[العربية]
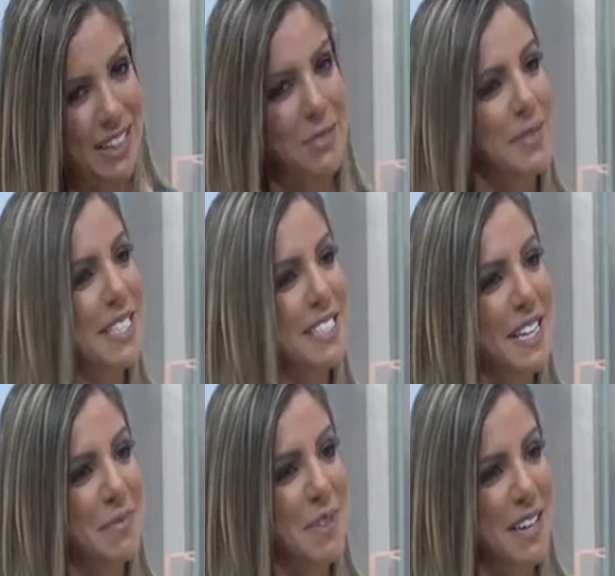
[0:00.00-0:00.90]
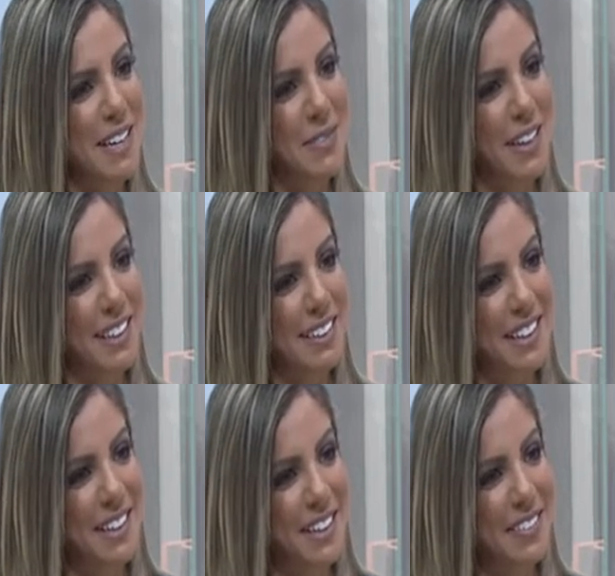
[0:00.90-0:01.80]
بعد 50 سنة من ذكرى معركة
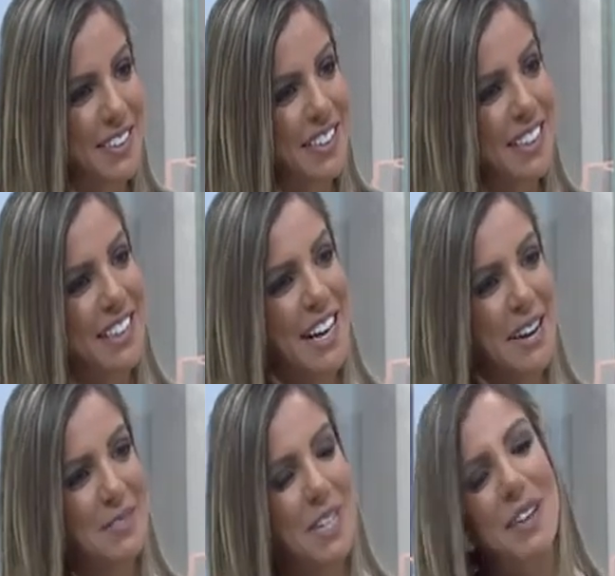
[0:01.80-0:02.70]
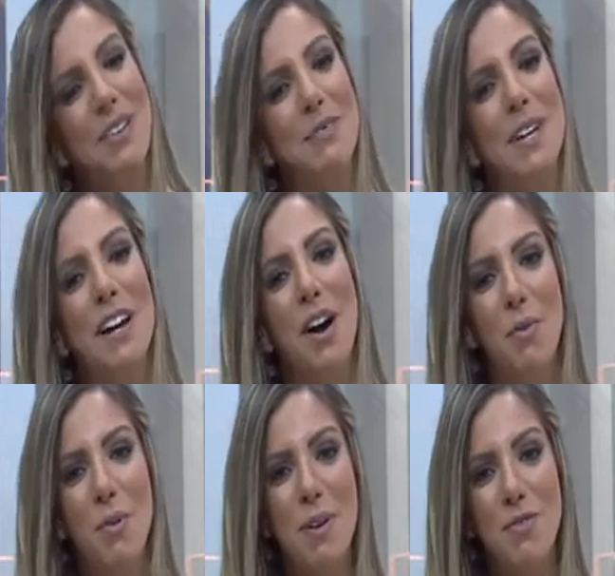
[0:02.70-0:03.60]
جلالة الملك آمين يا رب
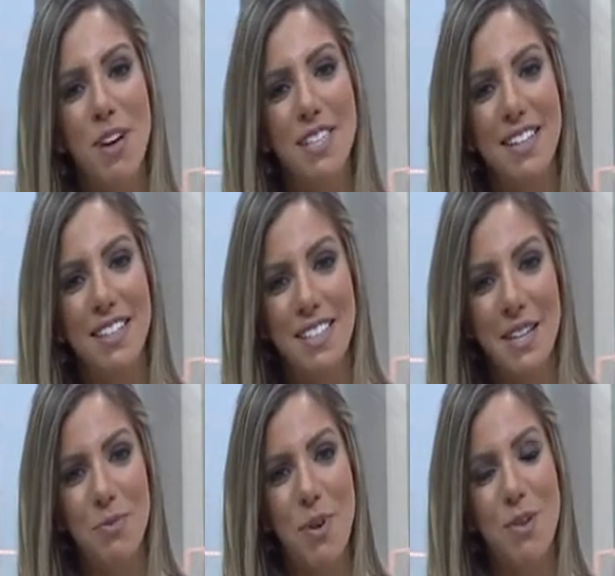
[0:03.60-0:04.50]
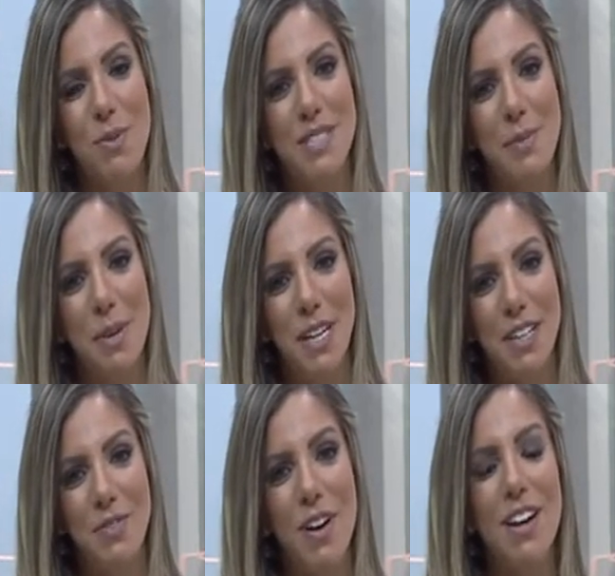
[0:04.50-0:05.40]
عموما فاصل قصير ونواصل
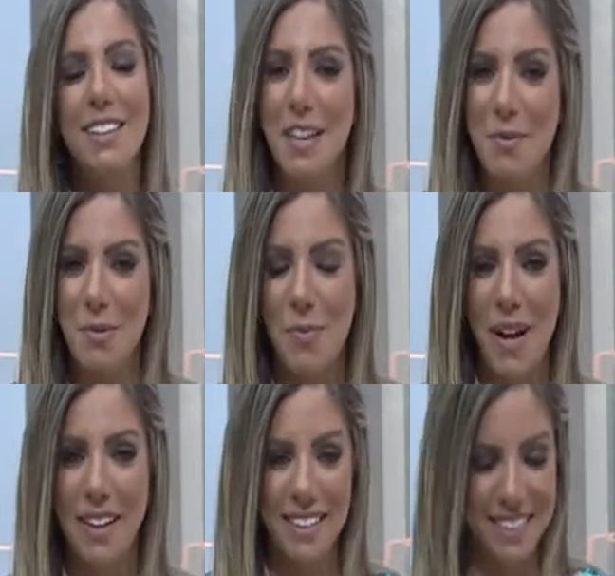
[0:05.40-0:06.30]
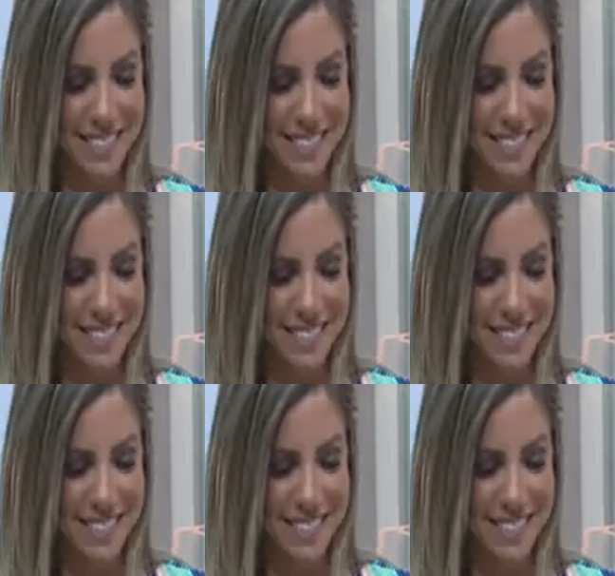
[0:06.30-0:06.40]
بقية فقراتنا لكم معنا